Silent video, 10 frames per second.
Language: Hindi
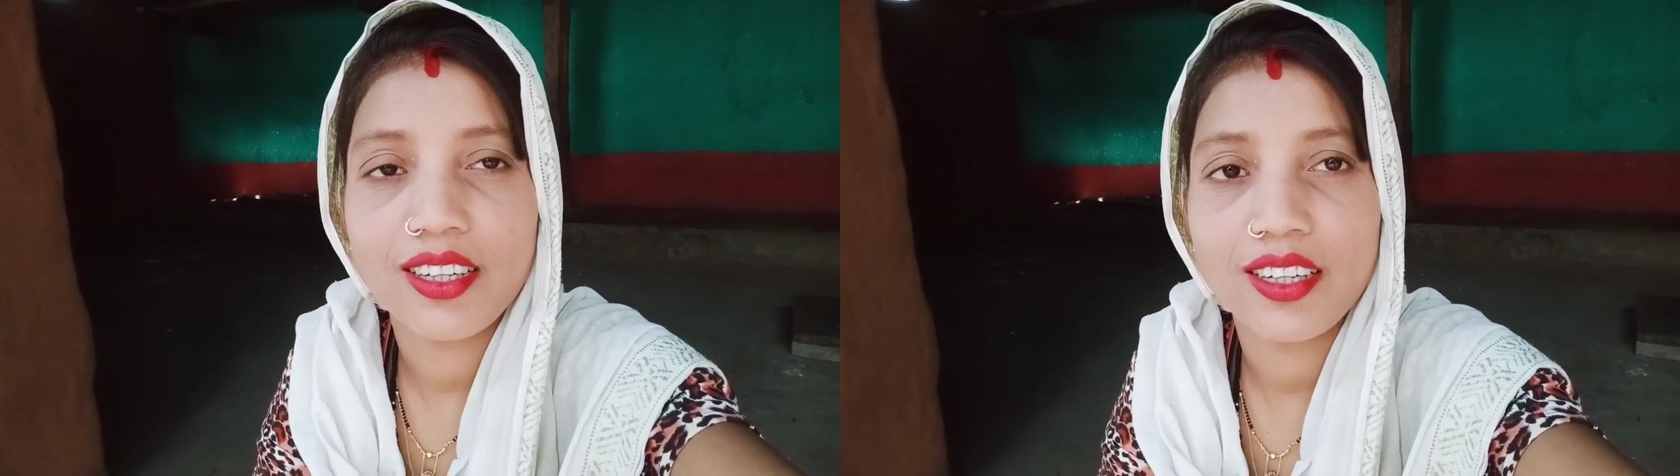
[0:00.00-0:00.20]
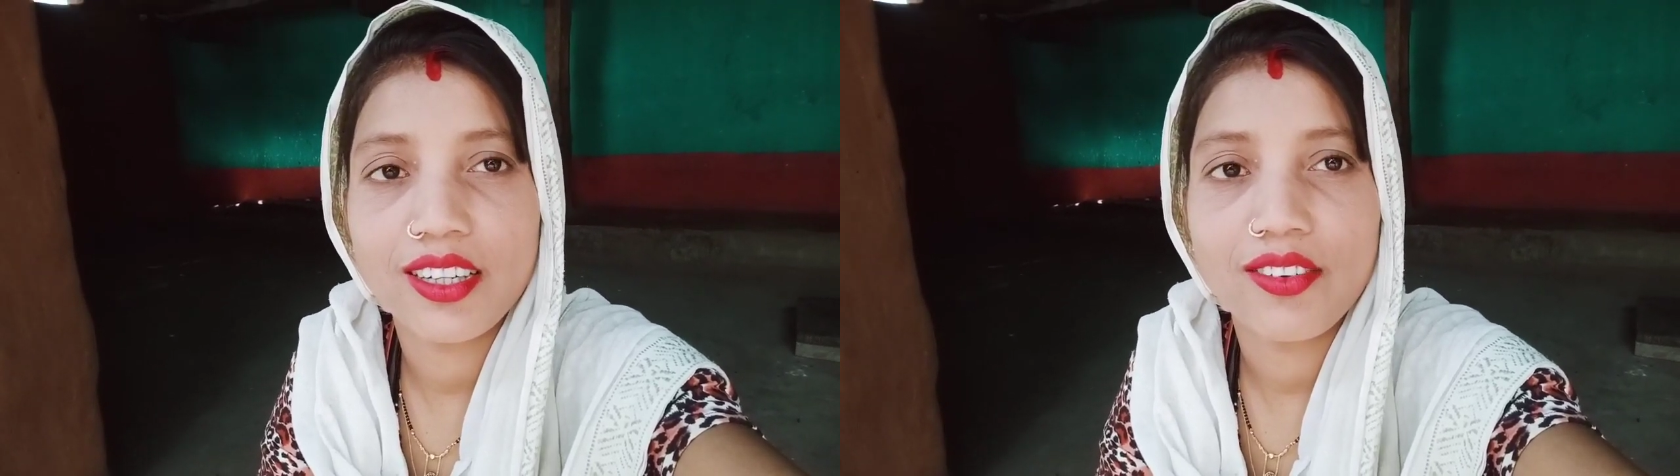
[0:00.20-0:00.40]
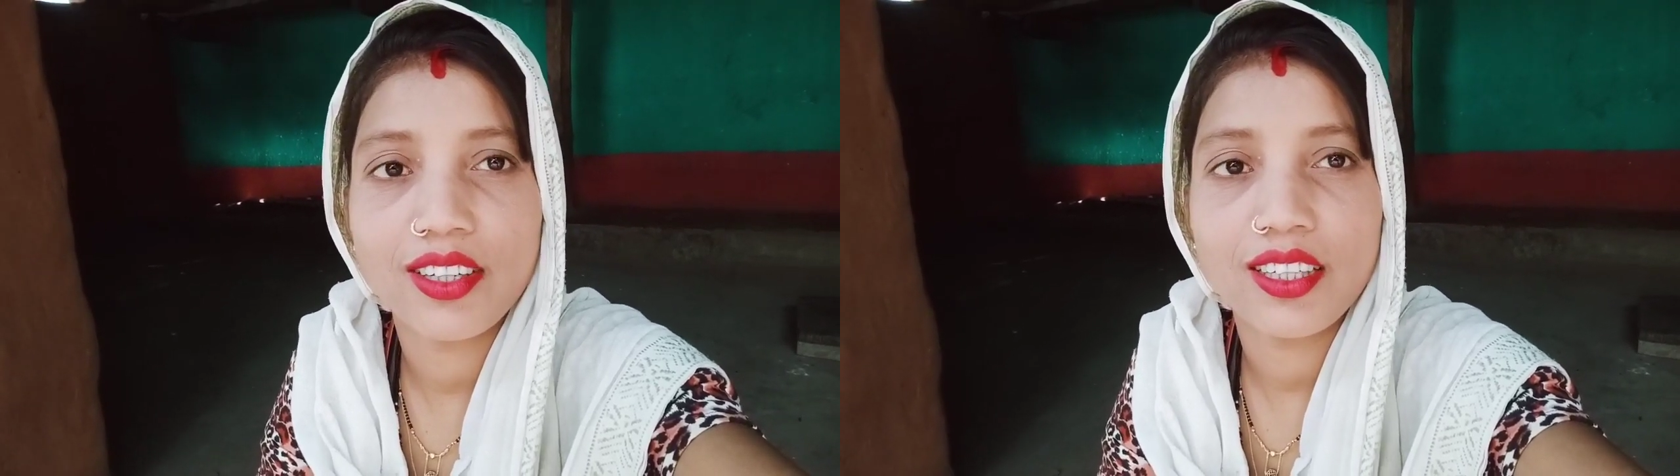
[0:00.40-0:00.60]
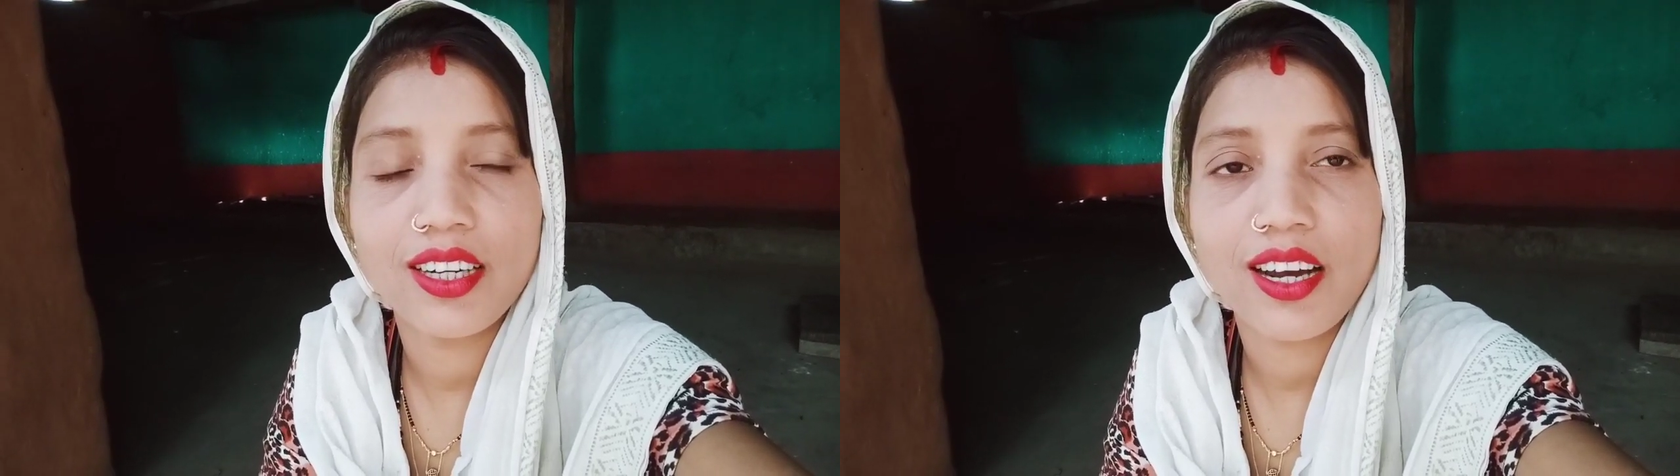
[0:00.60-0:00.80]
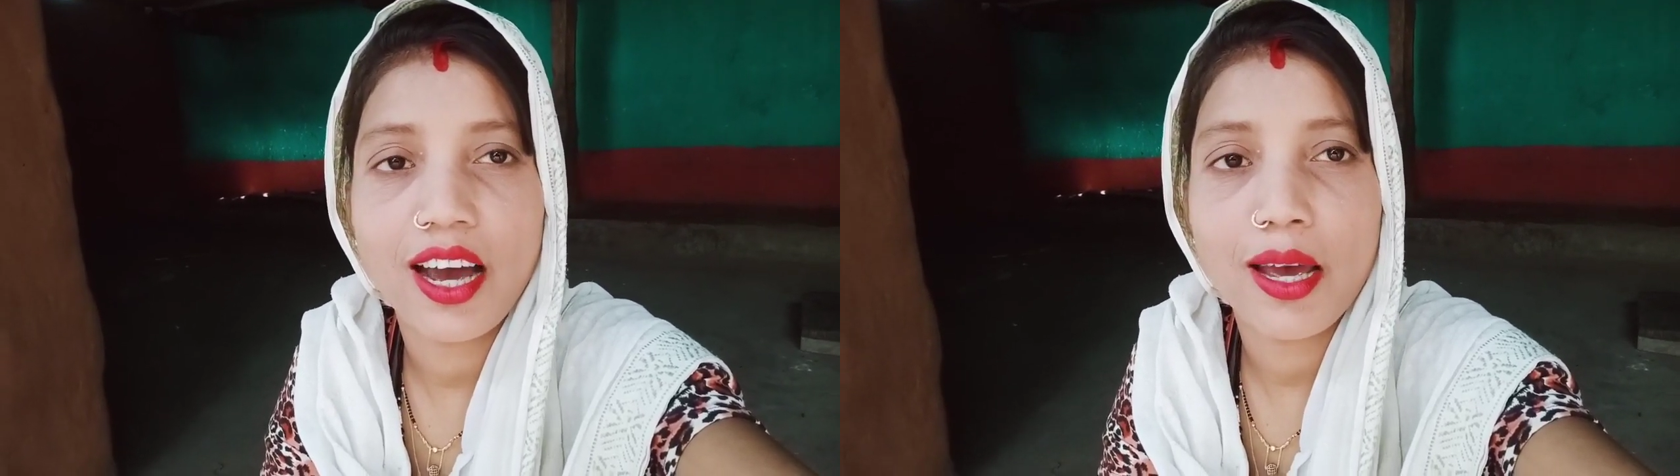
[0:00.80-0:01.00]
खट्टा वगैरह
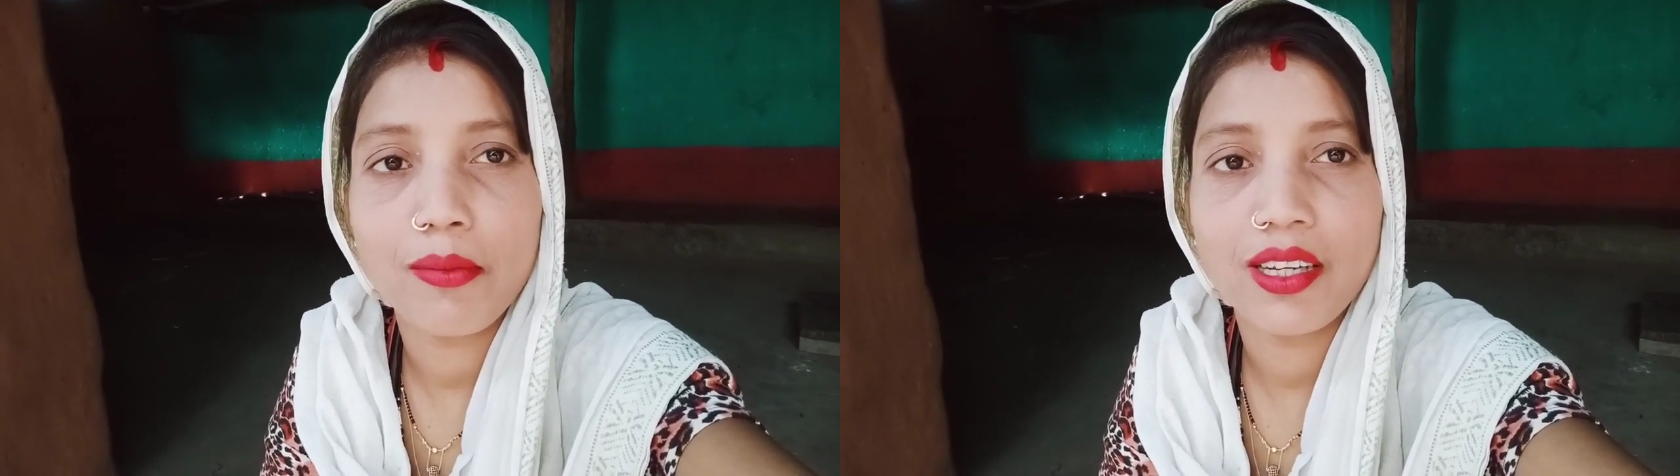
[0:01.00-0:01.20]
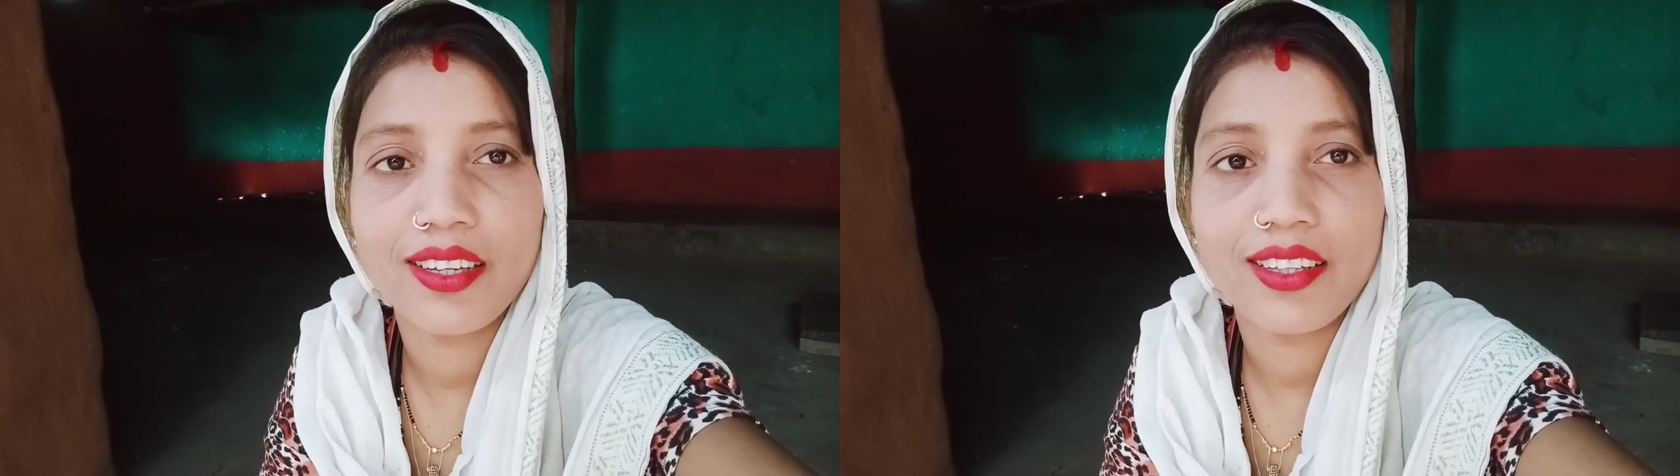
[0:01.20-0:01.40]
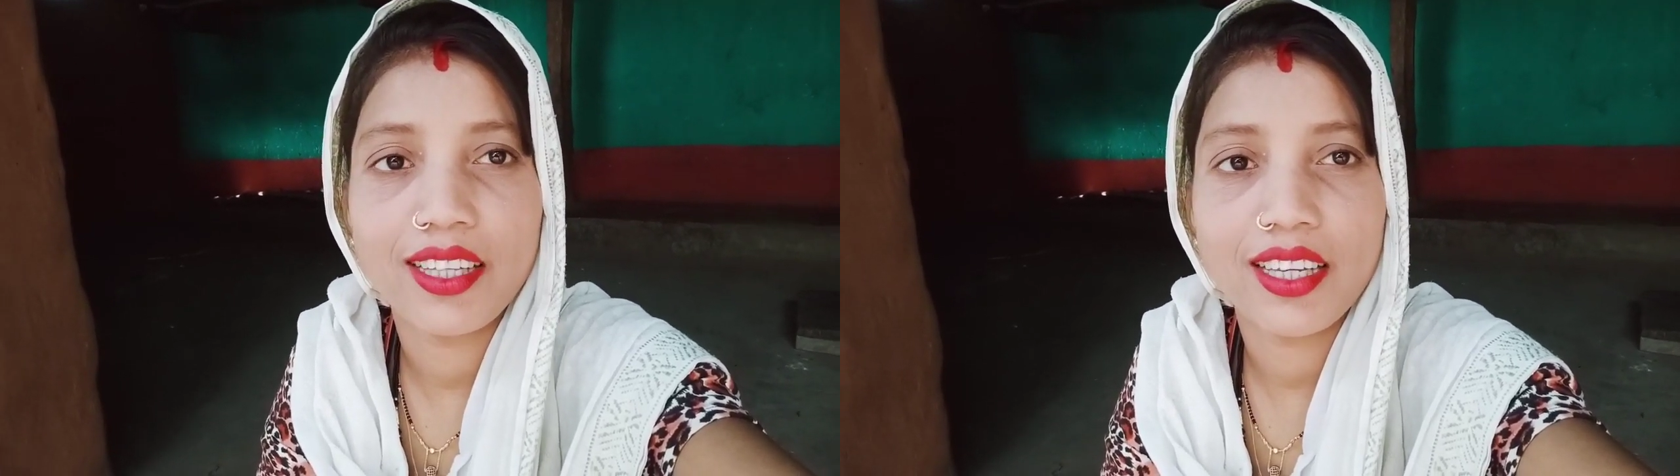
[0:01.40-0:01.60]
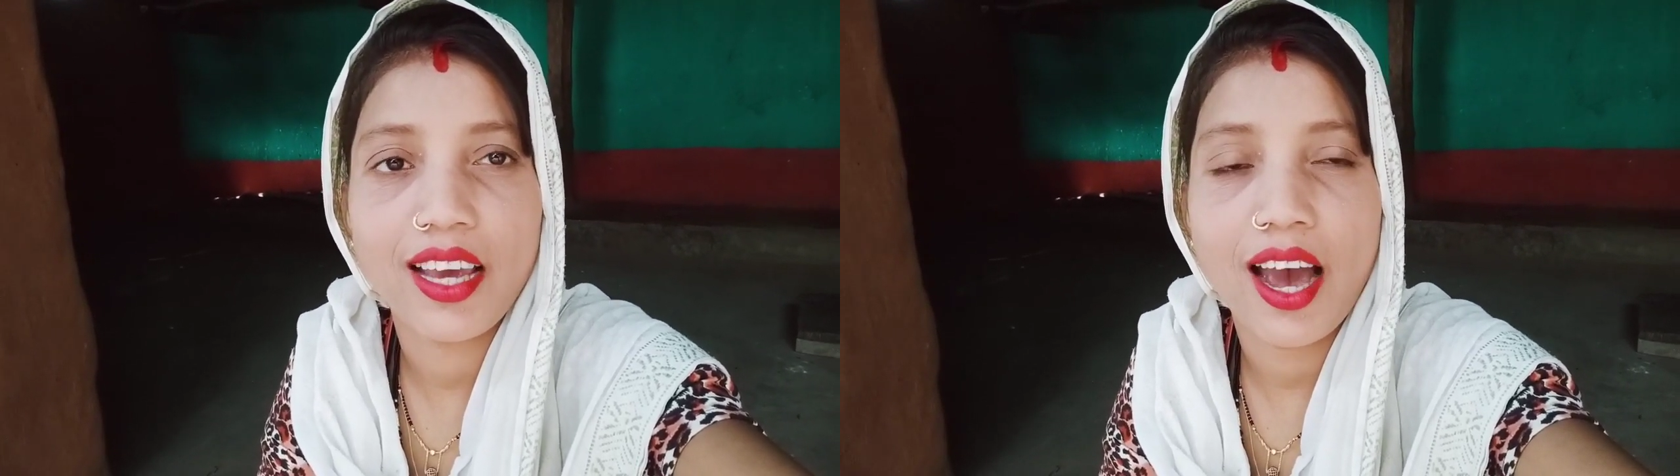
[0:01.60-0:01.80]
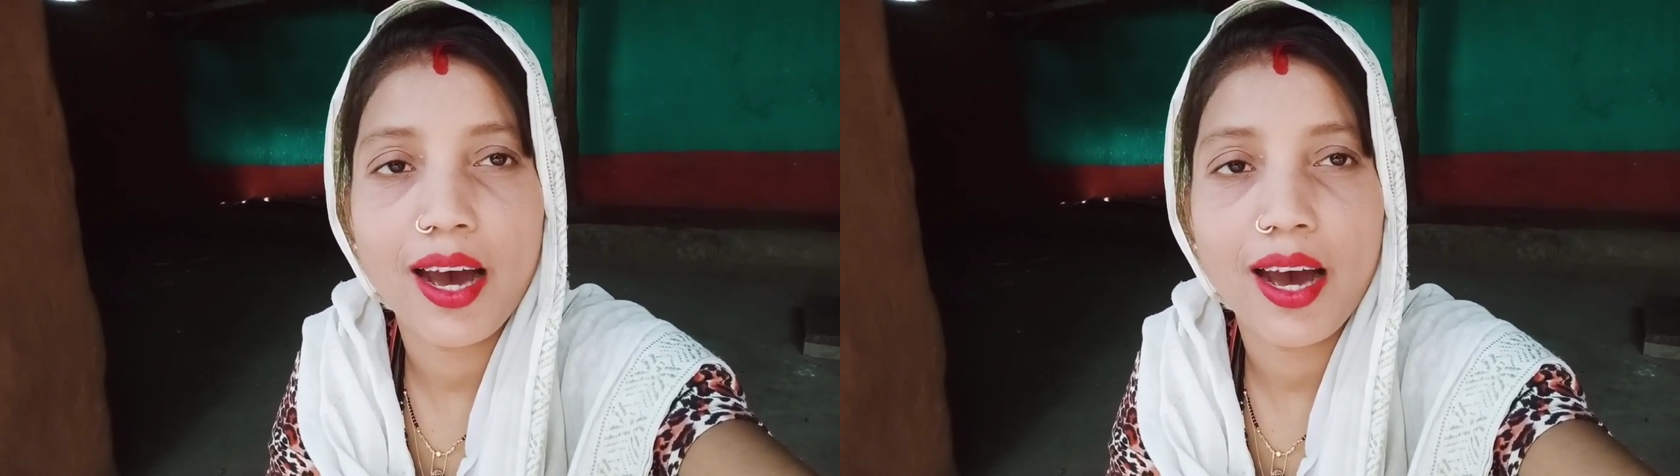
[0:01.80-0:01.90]
खाए में जैसे कि